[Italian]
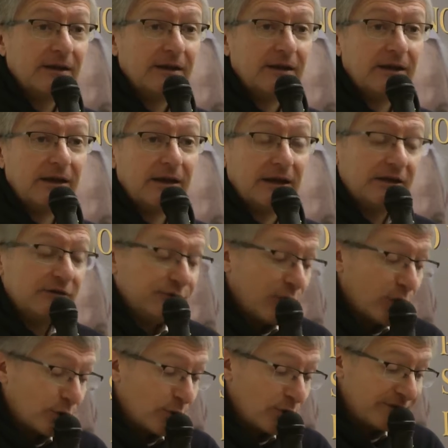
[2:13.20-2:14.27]
Eh, il
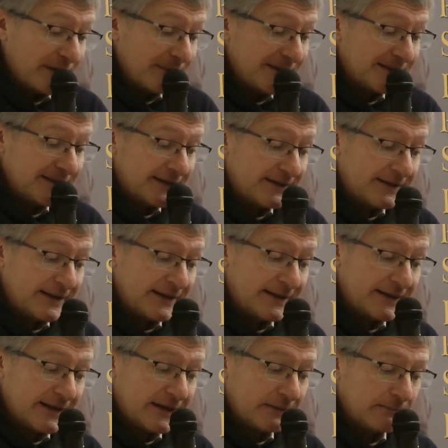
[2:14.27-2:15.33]
forum ovviamente
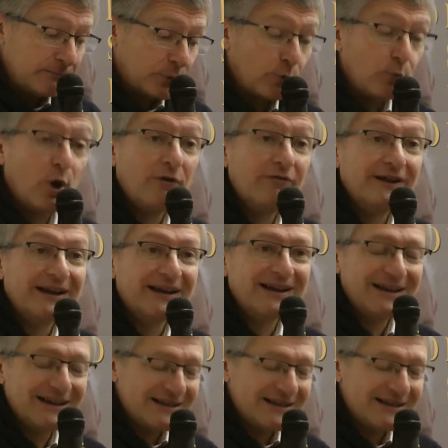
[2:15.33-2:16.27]
intende promuovere